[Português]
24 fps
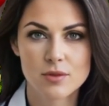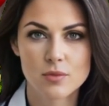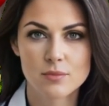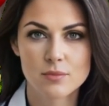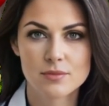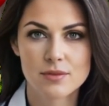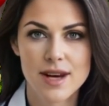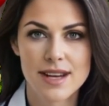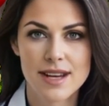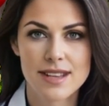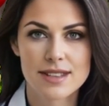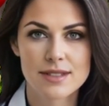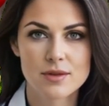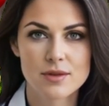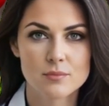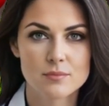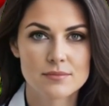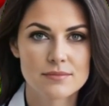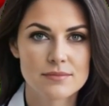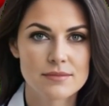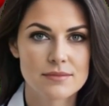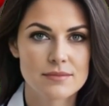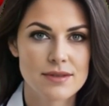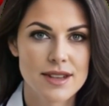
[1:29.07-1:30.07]
Com carinho,
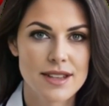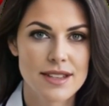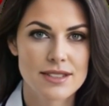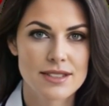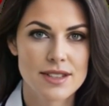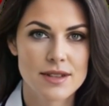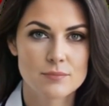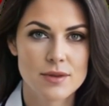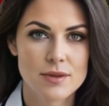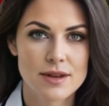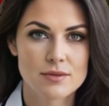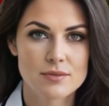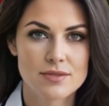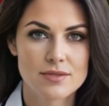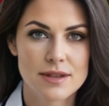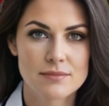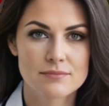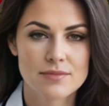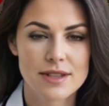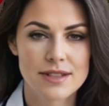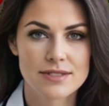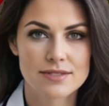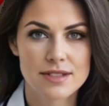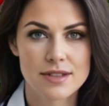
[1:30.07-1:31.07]
equipe
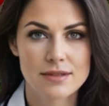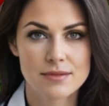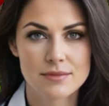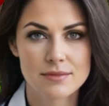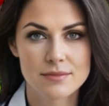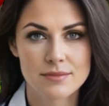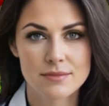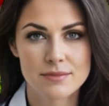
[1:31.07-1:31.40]
Nutrivida.